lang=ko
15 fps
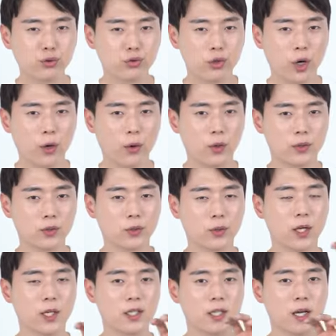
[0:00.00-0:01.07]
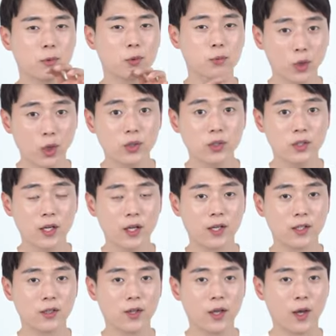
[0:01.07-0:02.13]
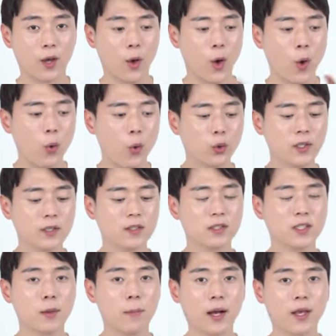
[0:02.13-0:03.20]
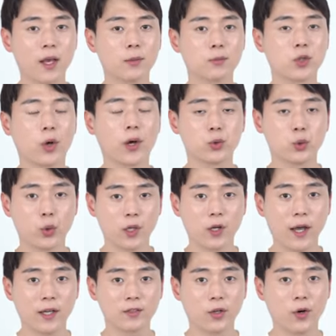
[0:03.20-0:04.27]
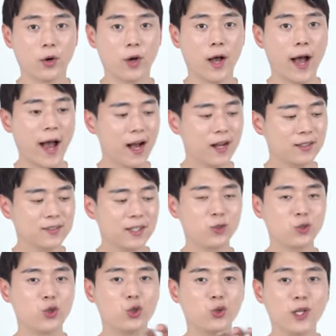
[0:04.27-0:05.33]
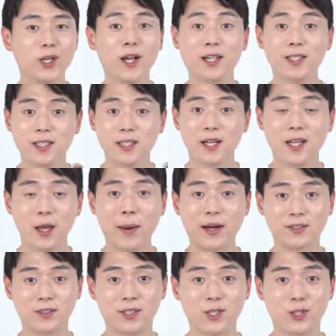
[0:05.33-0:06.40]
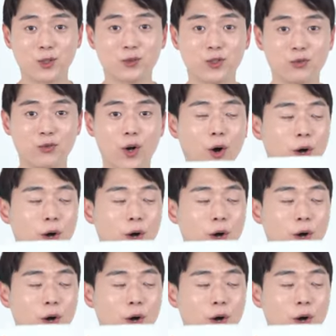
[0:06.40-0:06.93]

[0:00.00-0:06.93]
무르고요. 어쨌든 되게 식감이 좀 떨어질 때가 있는데 그 생산 시기에 맞게끔 저희가 조리를 해서 항상 균일한 시래기의 맛을 느끼실 수